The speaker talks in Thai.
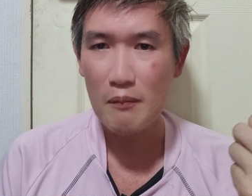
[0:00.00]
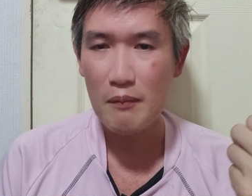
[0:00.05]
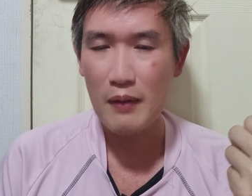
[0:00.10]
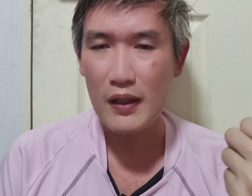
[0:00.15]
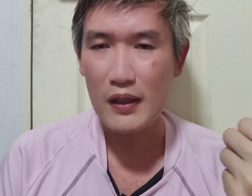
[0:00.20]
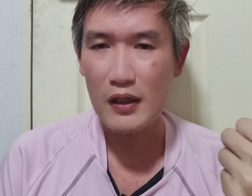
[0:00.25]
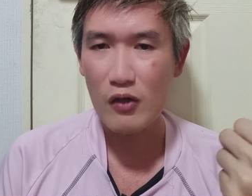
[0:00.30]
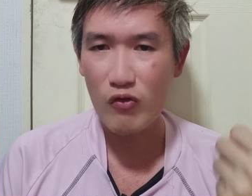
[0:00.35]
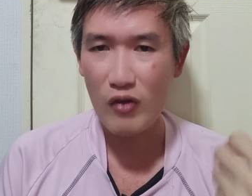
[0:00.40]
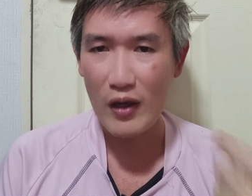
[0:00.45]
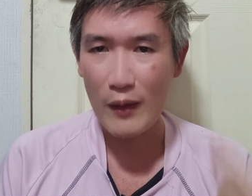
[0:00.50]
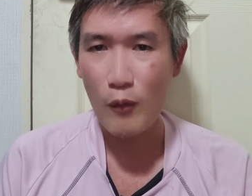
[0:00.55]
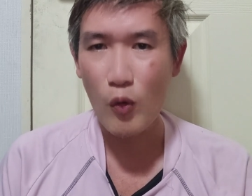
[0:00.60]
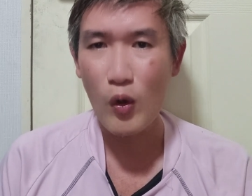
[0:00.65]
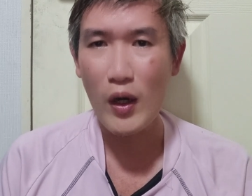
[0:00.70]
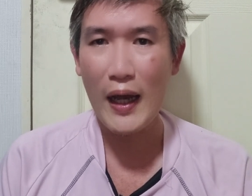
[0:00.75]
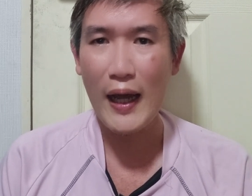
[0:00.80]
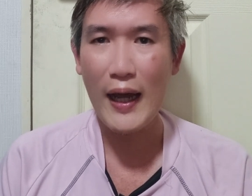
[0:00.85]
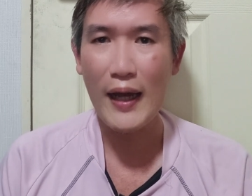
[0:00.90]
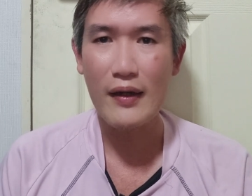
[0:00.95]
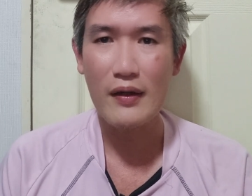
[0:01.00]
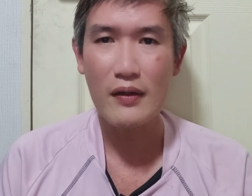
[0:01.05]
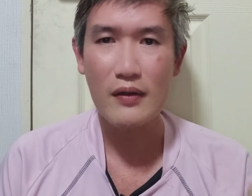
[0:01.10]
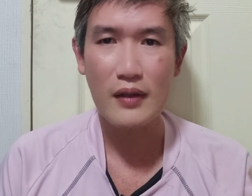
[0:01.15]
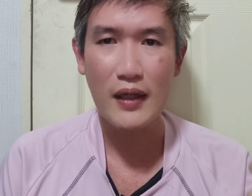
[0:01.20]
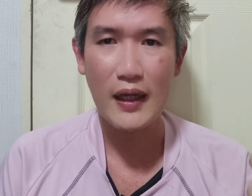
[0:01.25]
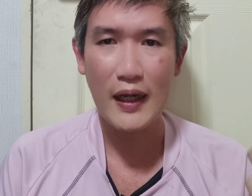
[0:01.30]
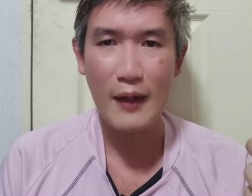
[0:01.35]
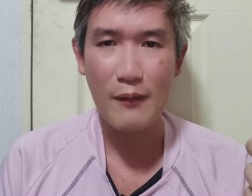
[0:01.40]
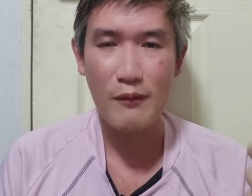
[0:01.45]
เป็นกาแฟโบราณ
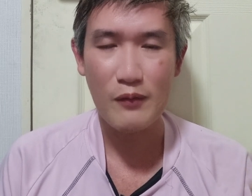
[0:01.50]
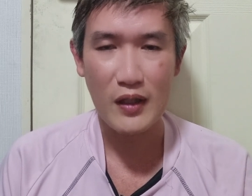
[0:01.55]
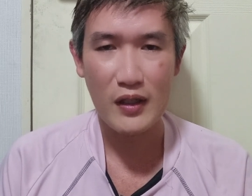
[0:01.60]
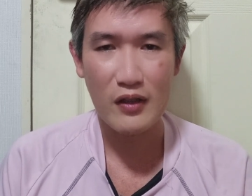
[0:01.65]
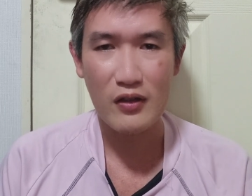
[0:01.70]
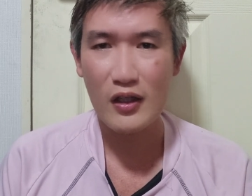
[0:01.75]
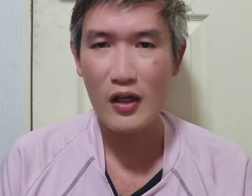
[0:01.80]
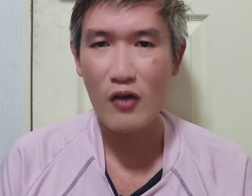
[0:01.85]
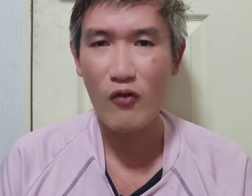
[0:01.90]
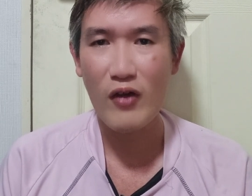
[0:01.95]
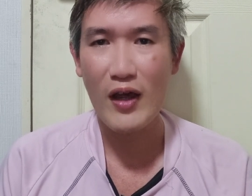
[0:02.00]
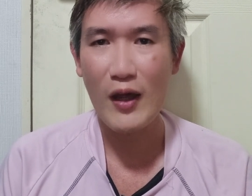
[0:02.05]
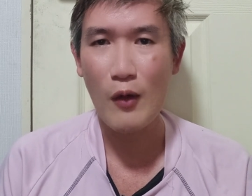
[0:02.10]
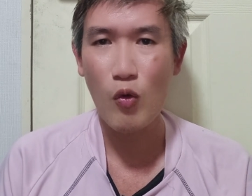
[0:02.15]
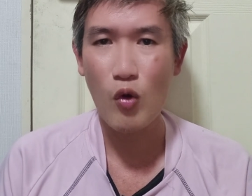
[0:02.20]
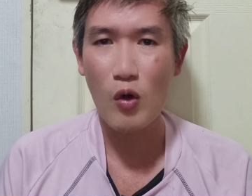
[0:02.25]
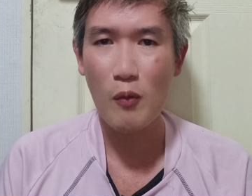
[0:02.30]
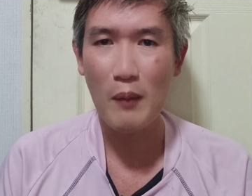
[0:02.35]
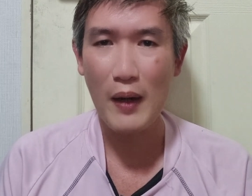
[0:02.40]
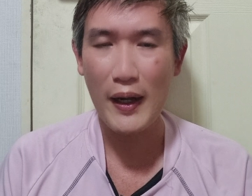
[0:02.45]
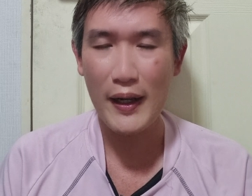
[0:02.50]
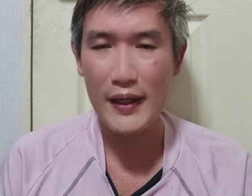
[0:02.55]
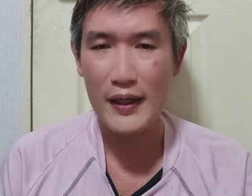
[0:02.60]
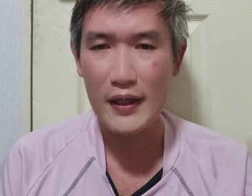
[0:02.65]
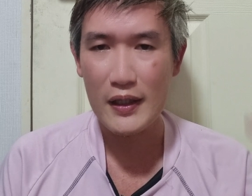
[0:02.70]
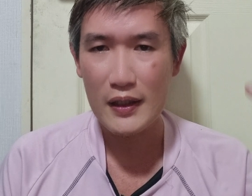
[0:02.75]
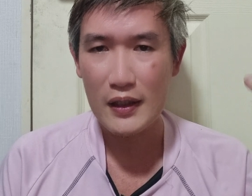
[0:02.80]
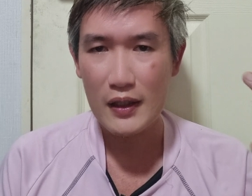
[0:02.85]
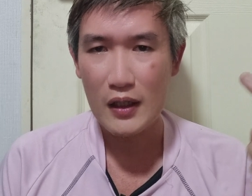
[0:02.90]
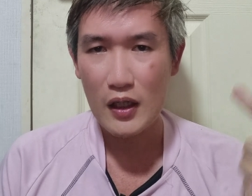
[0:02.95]
นะครับเนสกาแฟทั่วไป
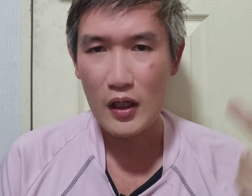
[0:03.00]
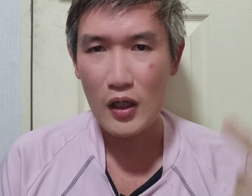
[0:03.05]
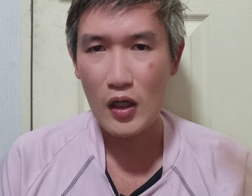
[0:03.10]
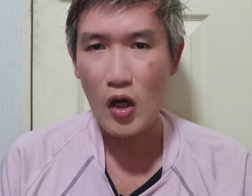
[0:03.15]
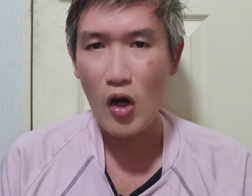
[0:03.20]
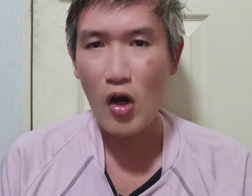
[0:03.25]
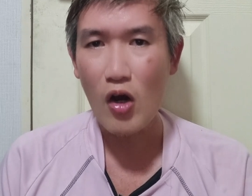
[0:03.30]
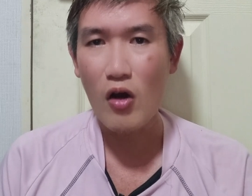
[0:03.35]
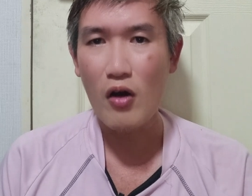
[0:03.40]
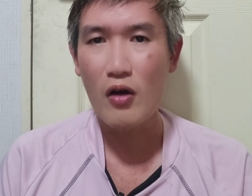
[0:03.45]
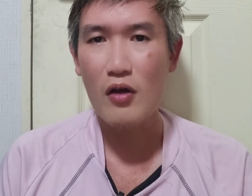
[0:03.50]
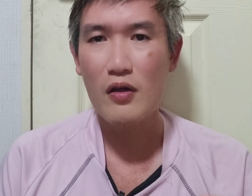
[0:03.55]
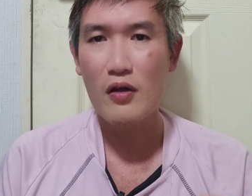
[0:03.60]
ก็